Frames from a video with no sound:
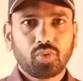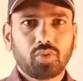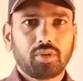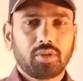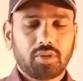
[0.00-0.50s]

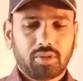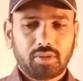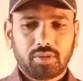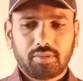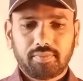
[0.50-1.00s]

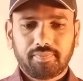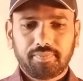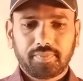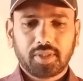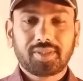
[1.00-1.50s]
वो
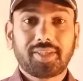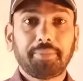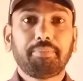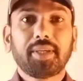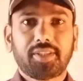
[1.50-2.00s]

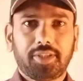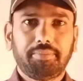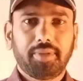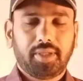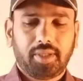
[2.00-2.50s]
स्टेप बाय
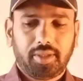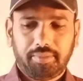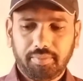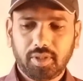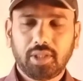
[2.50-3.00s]
स्टेप
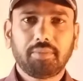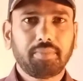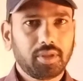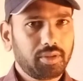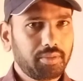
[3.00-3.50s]
बनेंगे
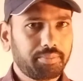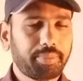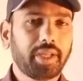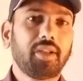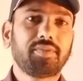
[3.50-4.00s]
मतलब
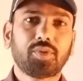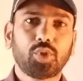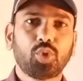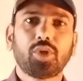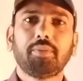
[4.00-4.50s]
पहला
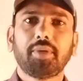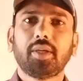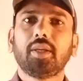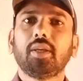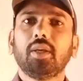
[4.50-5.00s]
फॉन्ट जो है
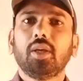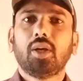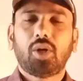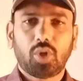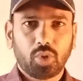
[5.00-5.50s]
मैंने
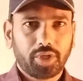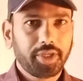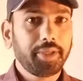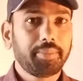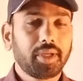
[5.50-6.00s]

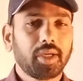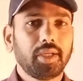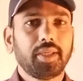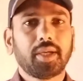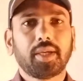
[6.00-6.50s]
ऑलरेडी
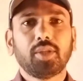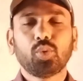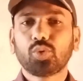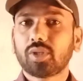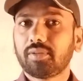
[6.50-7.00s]
बना लिया
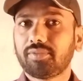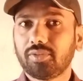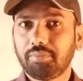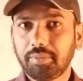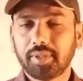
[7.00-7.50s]
है दूसरा
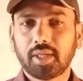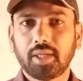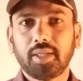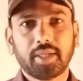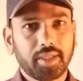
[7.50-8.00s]
फॉन्ट भी
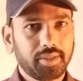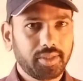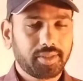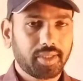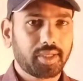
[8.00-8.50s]
बना लिया है
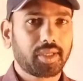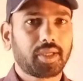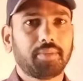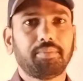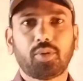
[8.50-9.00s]
तीसरे
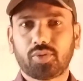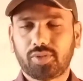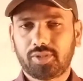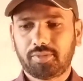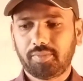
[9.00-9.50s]
का काम
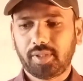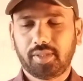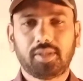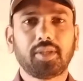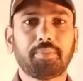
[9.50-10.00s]
प्रोसेस में
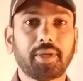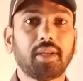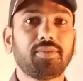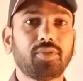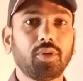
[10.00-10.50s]
है ठीक है
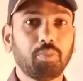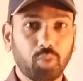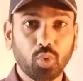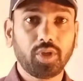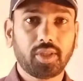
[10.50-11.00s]
पहला
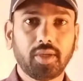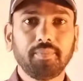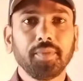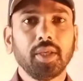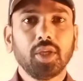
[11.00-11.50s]
फॉन्ट बोल्ड था
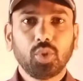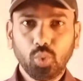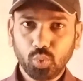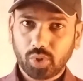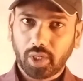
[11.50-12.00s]

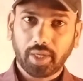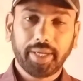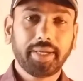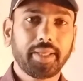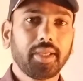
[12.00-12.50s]
दूसरा
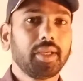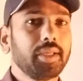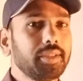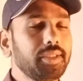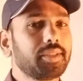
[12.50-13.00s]
लाइट है
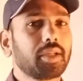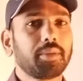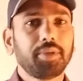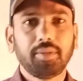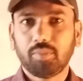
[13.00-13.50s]

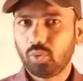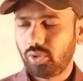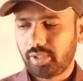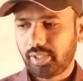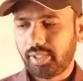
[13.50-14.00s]
तीसरा भी
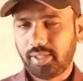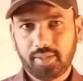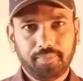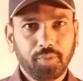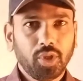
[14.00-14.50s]
बोल्ड
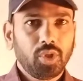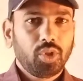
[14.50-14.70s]
रहेगा